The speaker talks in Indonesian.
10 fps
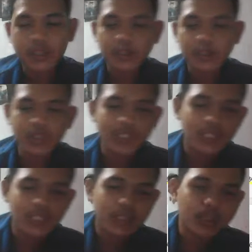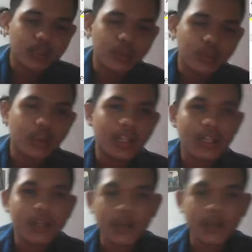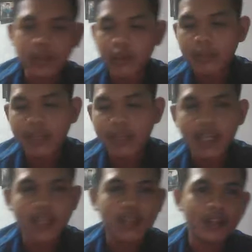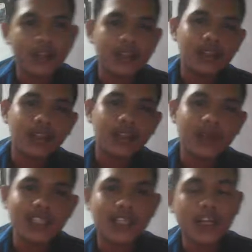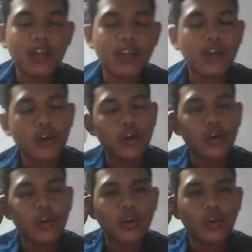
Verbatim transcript: tulisan jurnalnya kurang menarik Nah, biasanya kalau